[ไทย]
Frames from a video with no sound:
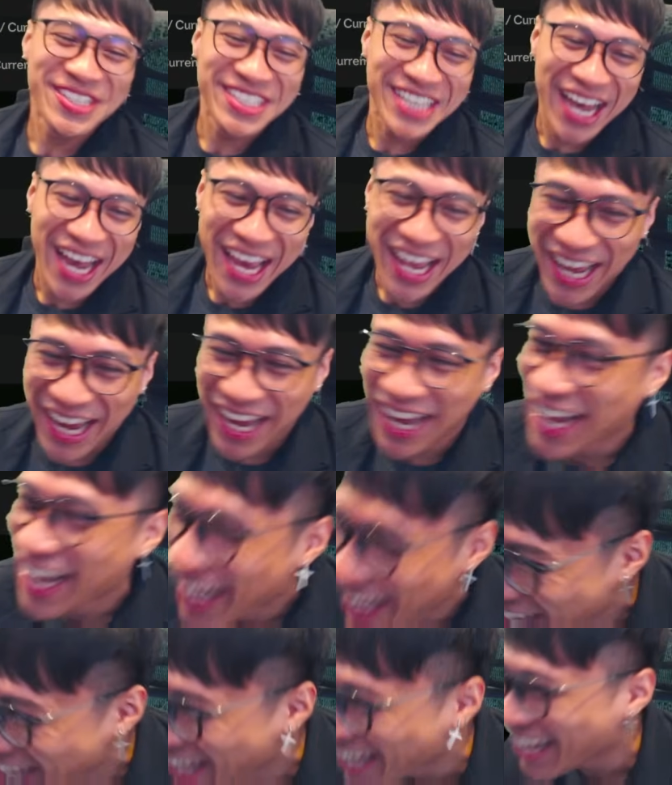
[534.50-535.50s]
งใช้แหละ
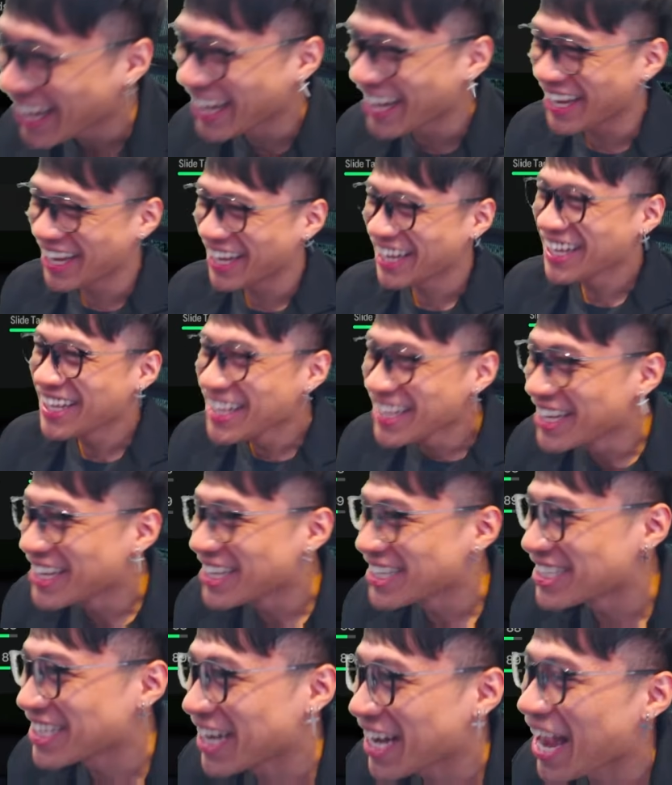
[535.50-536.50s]

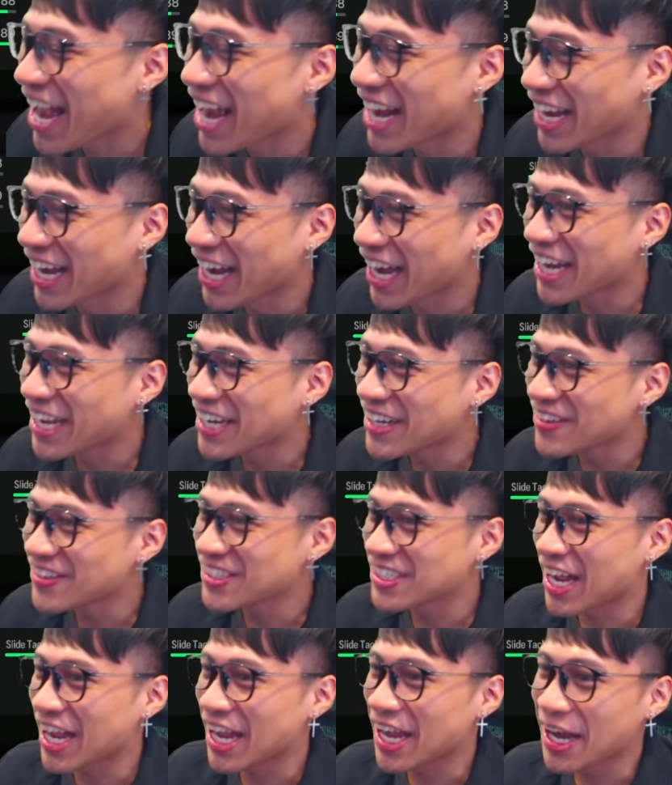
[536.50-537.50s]
จะกากยังไงก็ต้อง
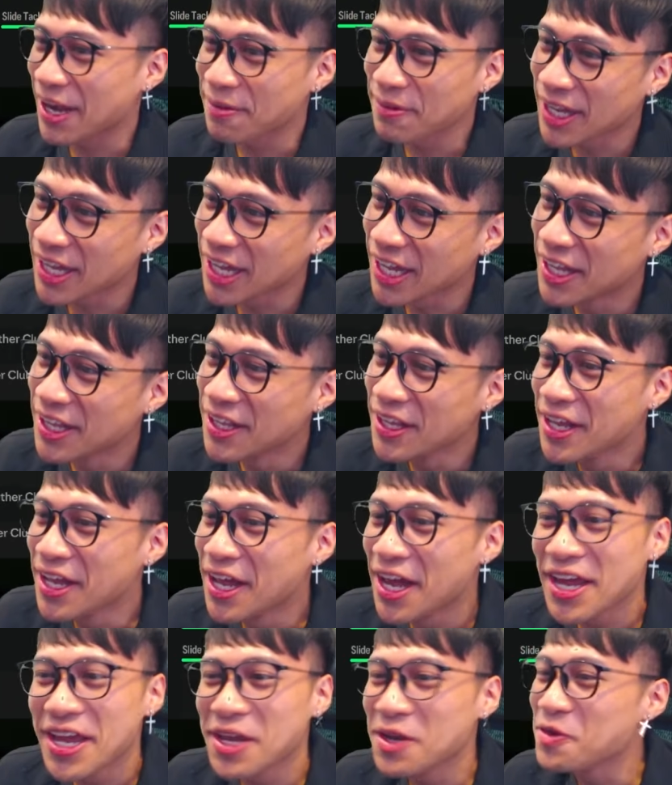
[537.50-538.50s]
ใช้ครับ
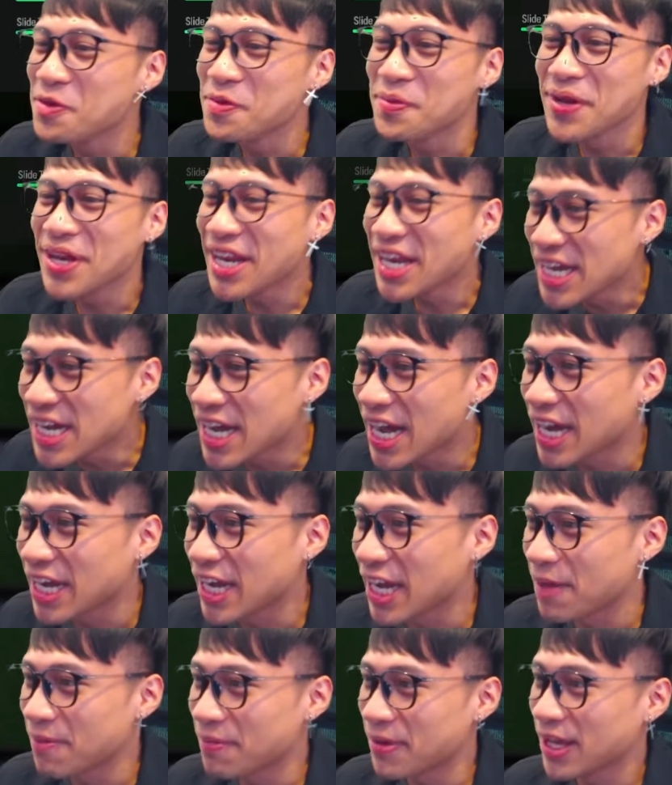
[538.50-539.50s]
ไอ้เคียดูไม่ได้เรื่องเล
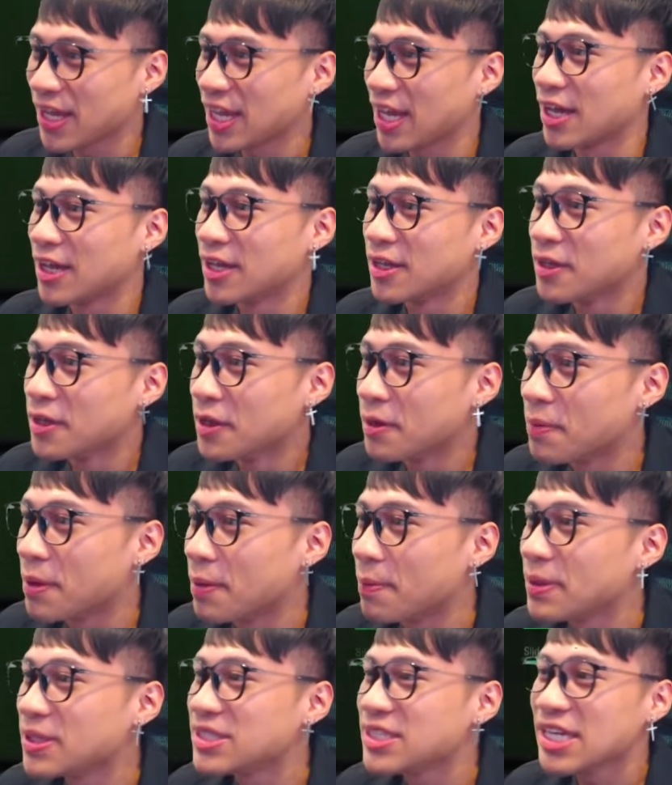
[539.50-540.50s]
ยครับ ไอ้เคียเหมื
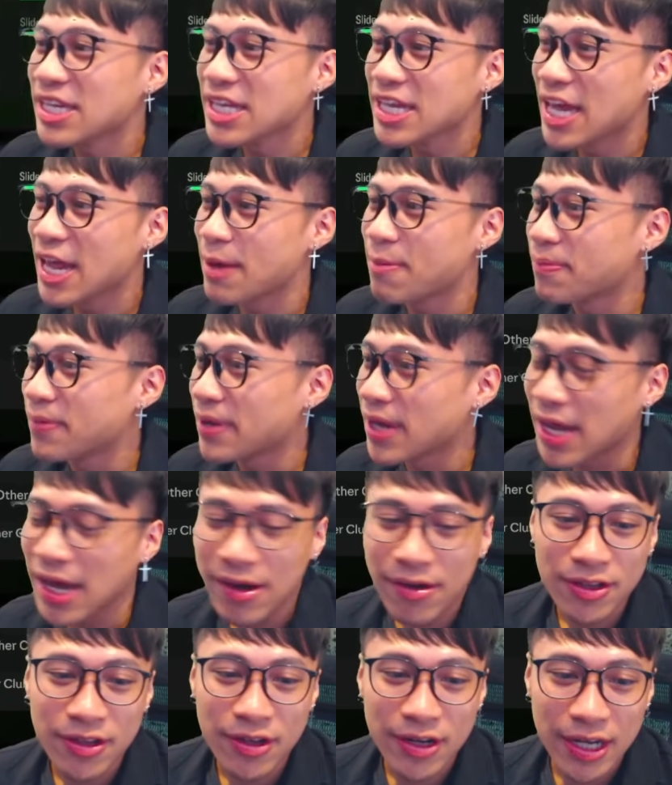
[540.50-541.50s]
อนเป็น CDM ไปแล้
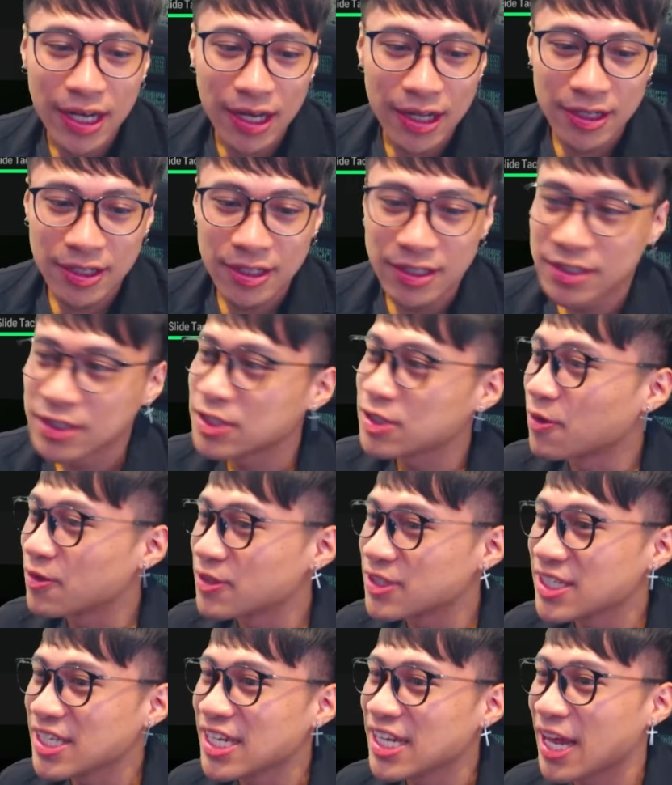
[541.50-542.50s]
วอะตอนเนี้ย ตรง
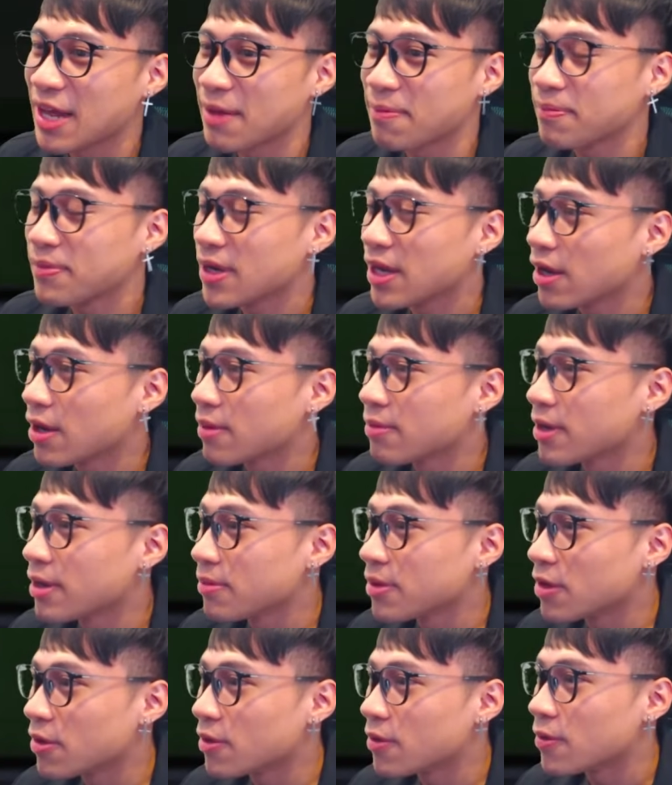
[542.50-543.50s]
CDM ไปแล้วครับลา
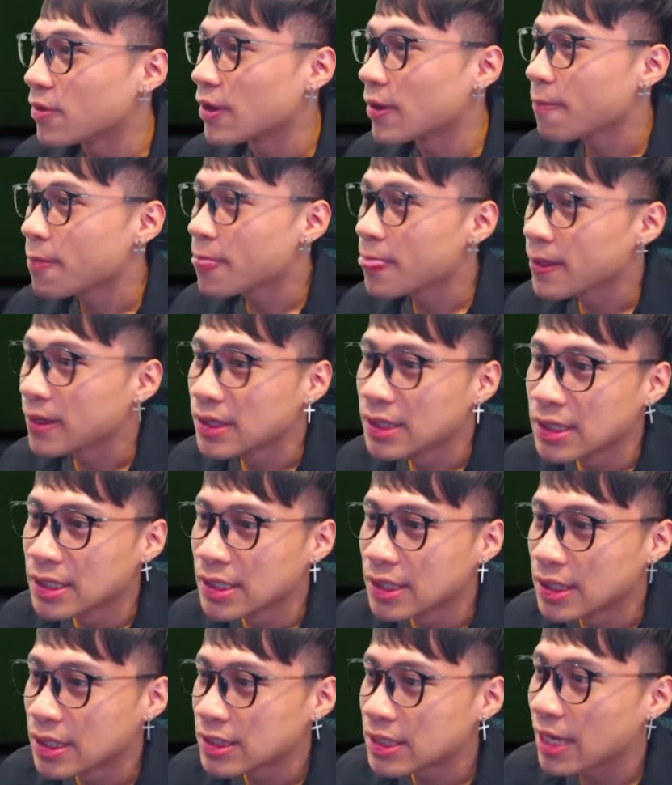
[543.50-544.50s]
บิโอครับ
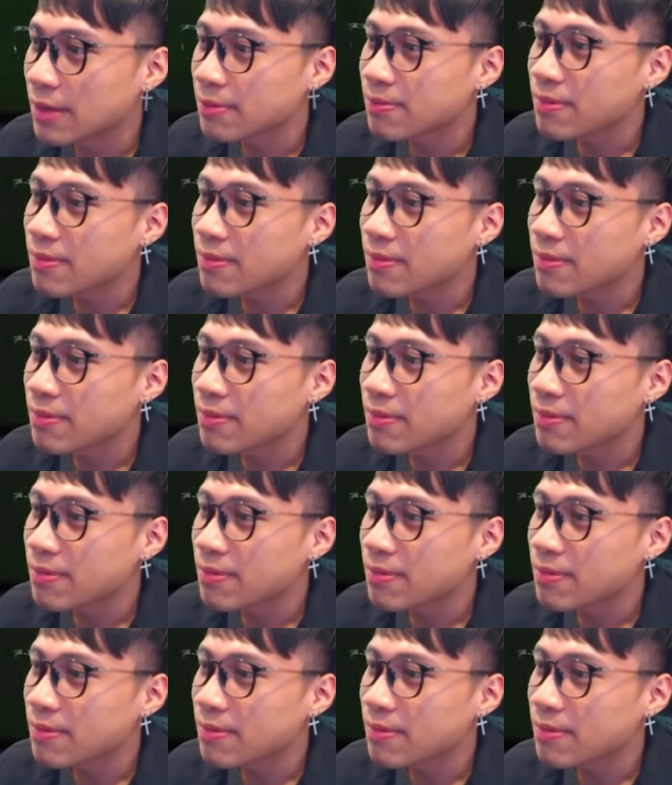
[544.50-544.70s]
ถัด